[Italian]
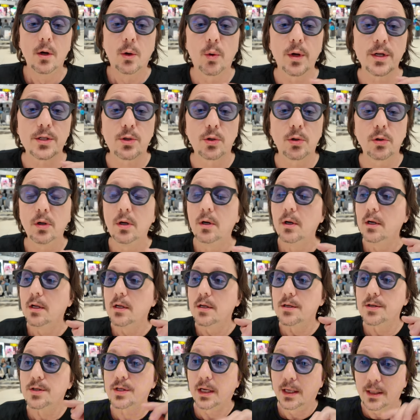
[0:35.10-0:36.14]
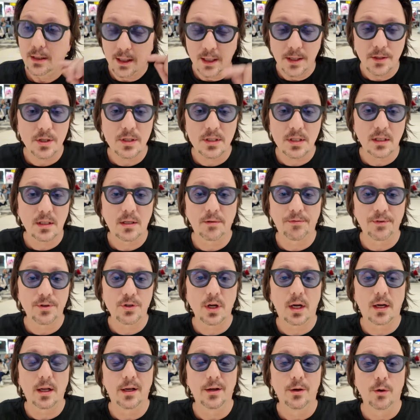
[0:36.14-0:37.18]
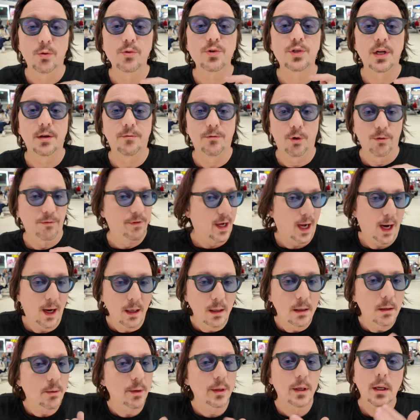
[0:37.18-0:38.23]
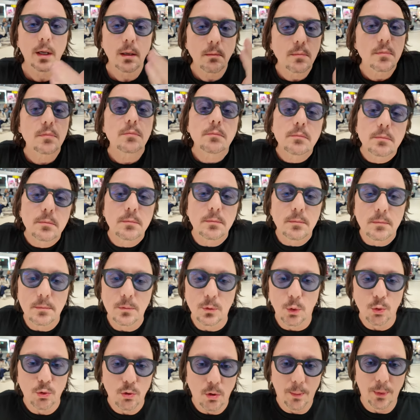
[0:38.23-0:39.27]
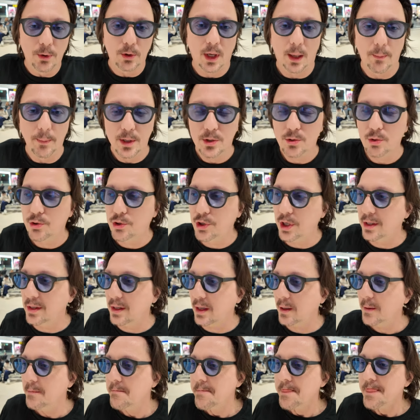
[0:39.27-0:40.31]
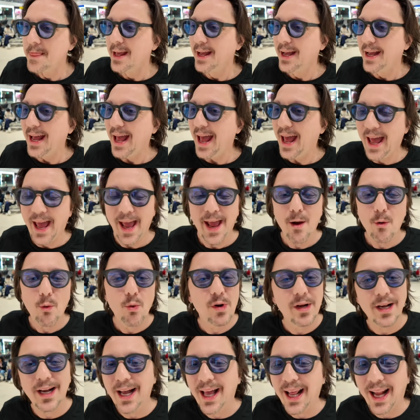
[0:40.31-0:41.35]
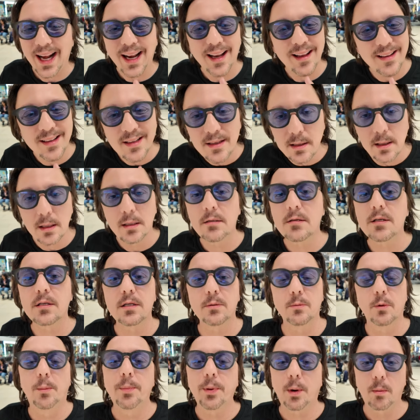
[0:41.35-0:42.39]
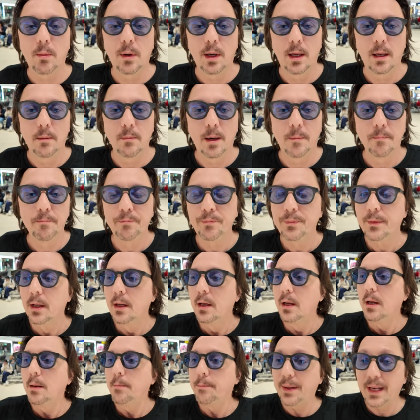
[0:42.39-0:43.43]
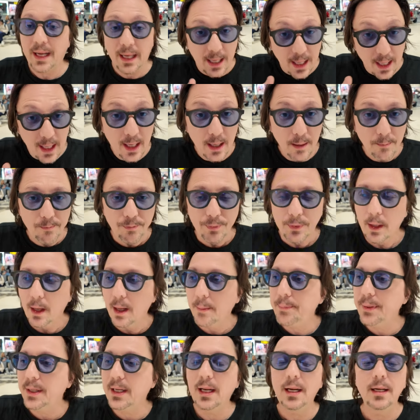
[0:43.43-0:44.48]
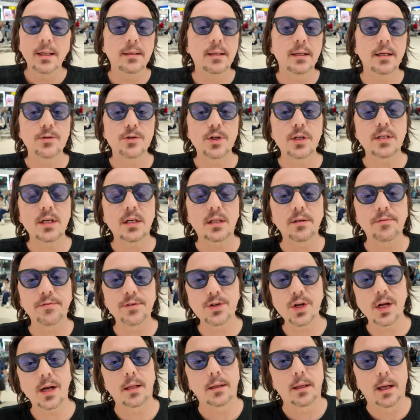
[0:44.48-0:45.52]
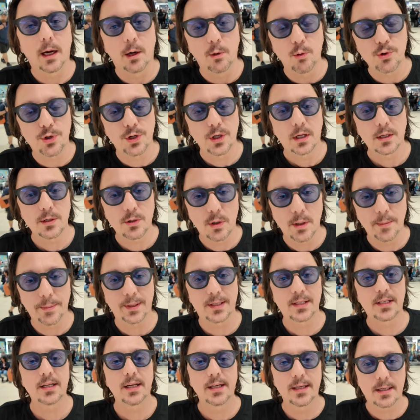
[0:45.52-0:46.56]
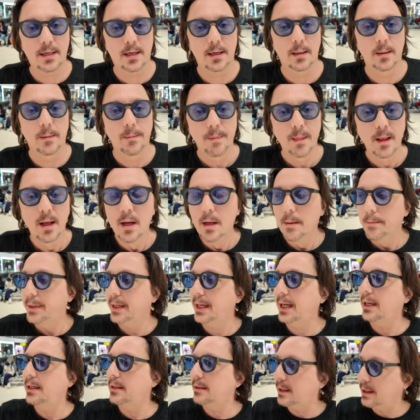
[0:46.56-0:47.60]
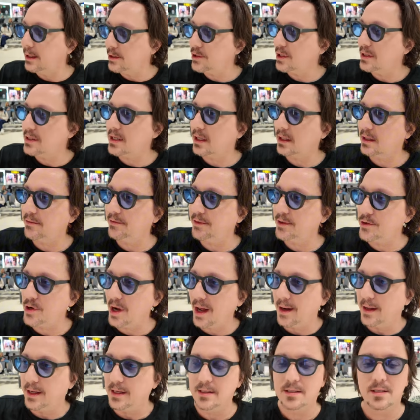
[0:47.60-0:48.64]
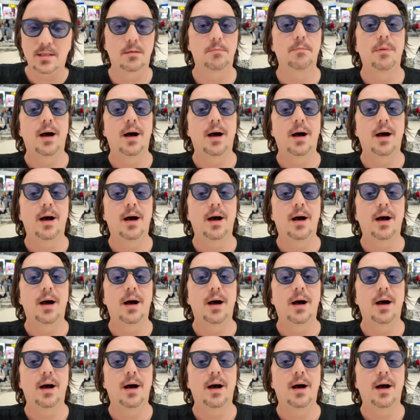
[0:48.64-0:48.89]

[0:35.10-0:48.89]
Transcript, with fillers: questo se l'intelligenza artificiale non si evolverà, quindi tutto potrebbe succedere, è un grandissimo problema. Perché? È perché l'intelligenza artificiale ha delle allucinazioni pazzesche, perché l'intelligenza artificiale si